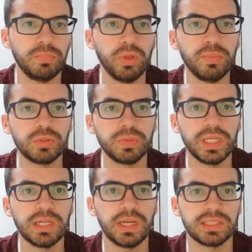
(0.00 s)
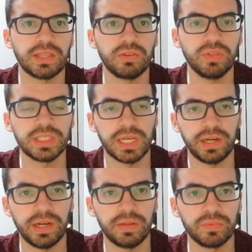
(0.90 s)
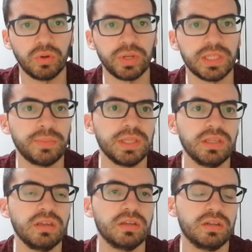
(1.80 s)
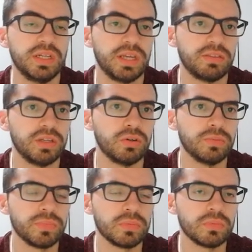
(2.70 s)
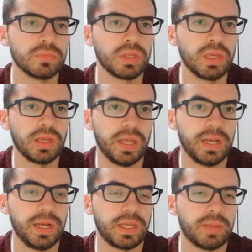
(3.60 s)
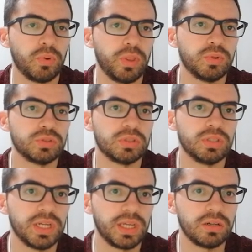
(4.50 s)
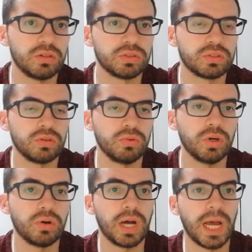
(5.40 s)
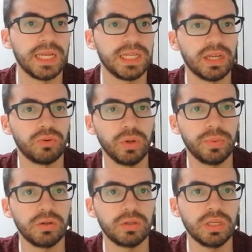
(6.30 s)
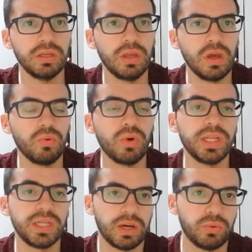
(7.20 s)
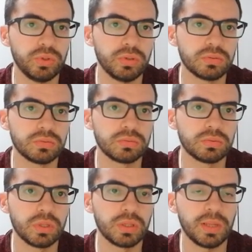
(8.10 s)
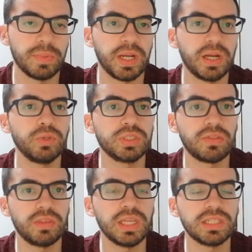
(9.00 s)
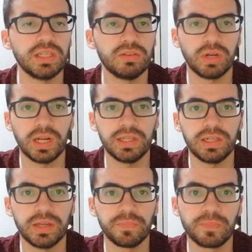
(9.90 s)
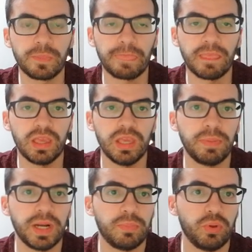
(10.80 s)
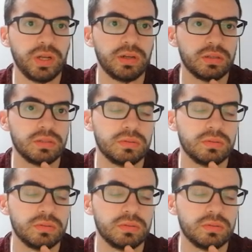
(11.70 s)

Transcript: podemos ver la estación de Sagrera, concretamente línea 5, en el que podemos dirigirnos luego a línea 9 norte o a línea 1, de manera muy sencilla siguiendo la línea. Y para poder